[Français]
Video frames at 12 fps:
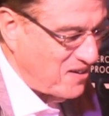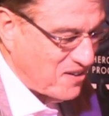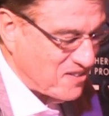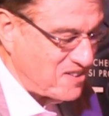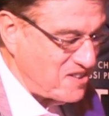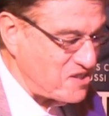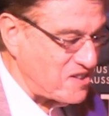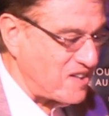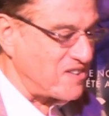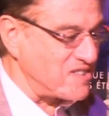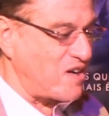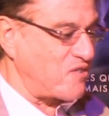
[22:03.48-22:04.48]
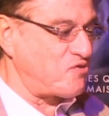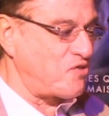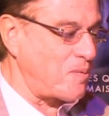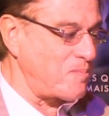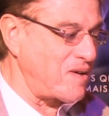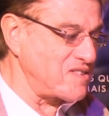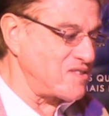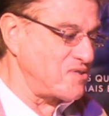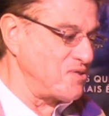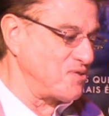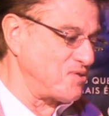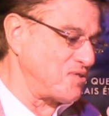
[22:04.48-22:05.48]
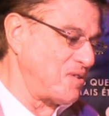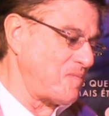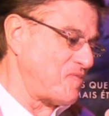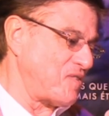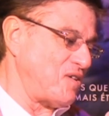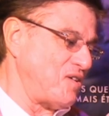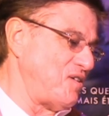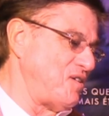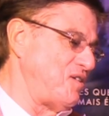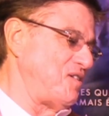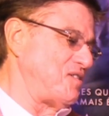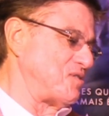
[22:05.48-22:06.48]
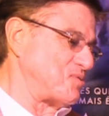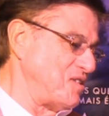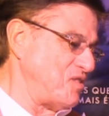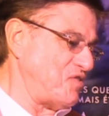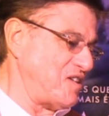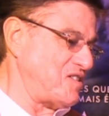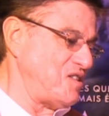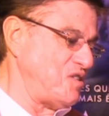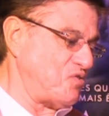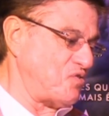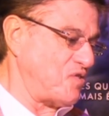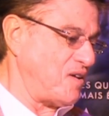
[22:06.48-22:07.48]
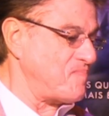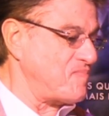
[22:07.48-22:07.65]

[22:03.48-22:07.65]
Alors, déjà, dans sa formation, euh, dans son effectif,